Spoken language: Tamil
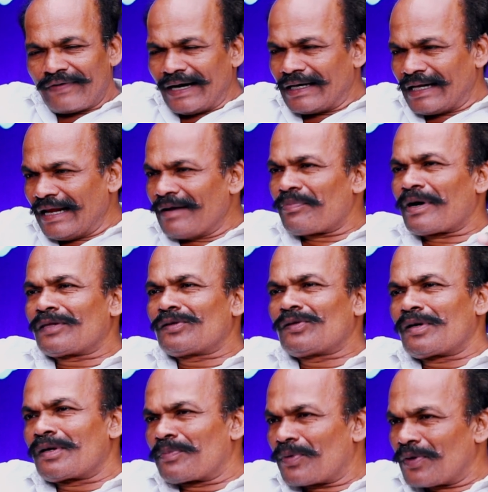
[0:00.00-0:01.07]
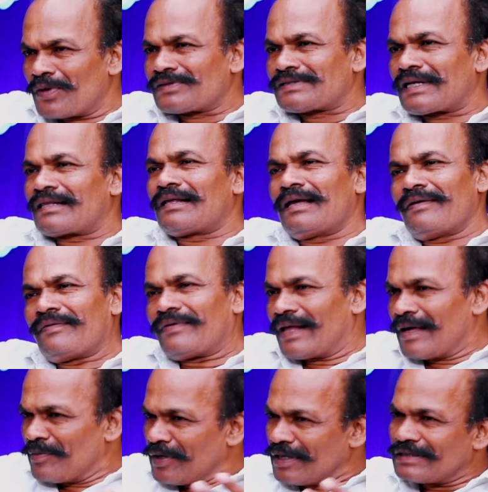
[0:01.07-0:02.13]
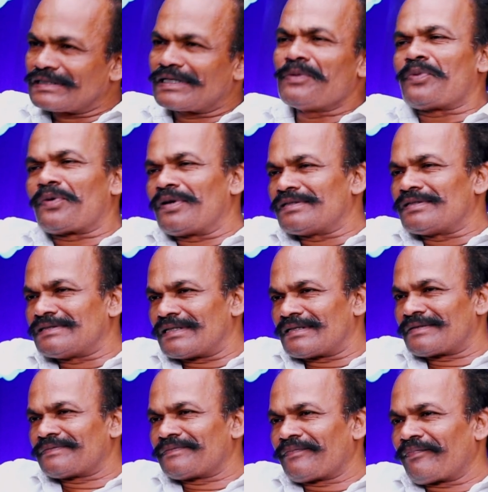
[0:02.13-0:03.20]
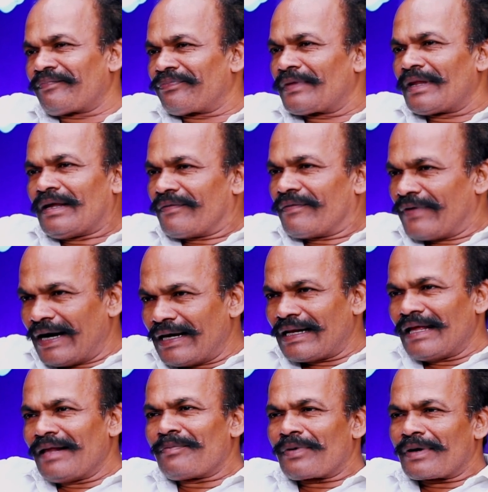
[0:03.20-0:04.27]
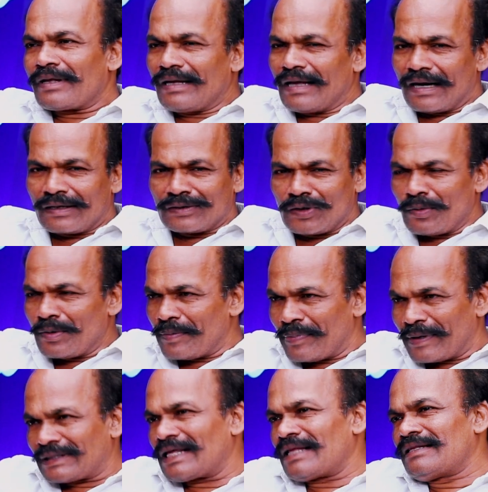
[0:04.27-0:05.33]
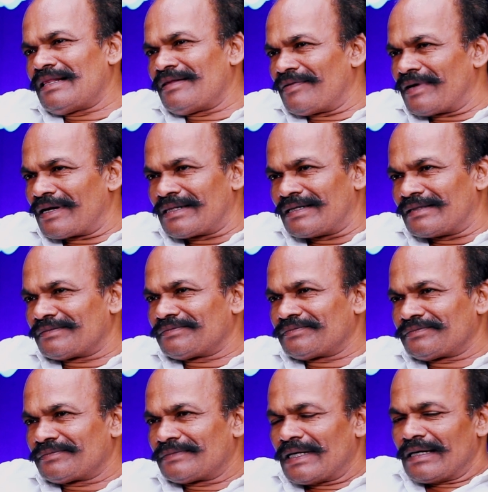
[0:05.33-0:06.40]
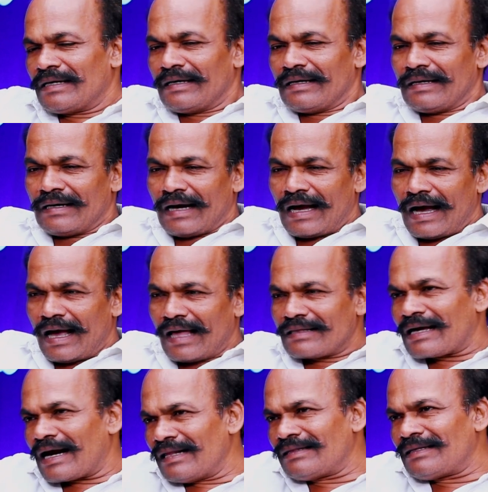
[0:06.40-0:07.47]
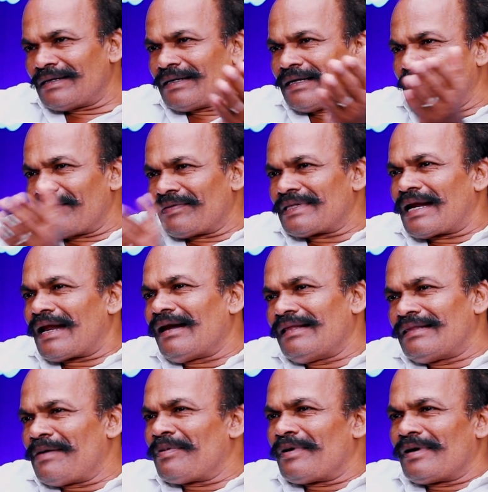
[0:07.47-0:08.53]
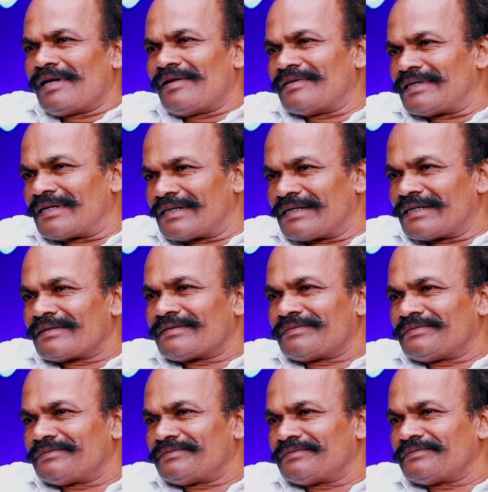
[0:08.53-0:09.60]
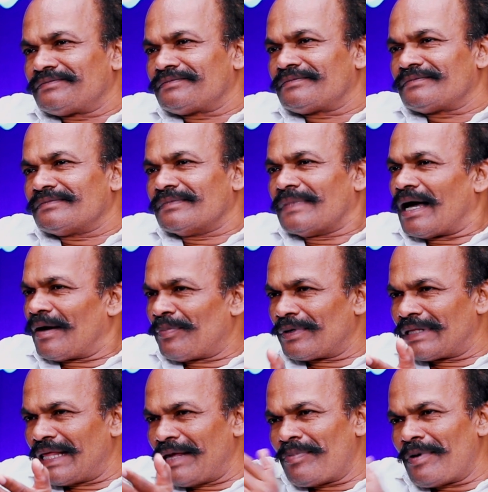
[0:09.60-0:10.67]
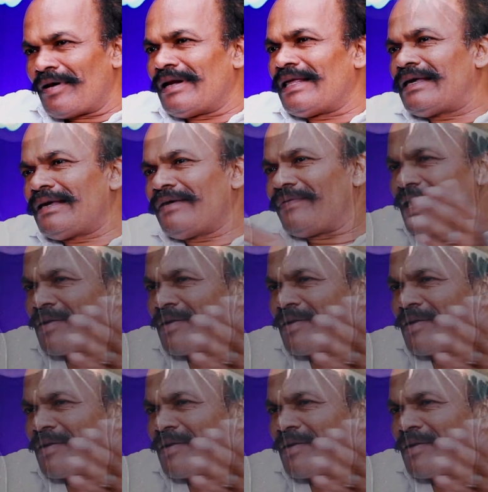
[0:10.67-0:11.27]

வேட்டையன் படத்தோட ப்ரொடியூசர் தான் விடாமுயற்சிக்கும் ப்ரொடியூசர் வேட்டையன் படம் அக்டோபர் பத்தாம் தேதி வருது அதுக்கு அடுத்து இருபது நாள்ல தீபாவளி வந்துருது அப்போ தீபாவளிக்கு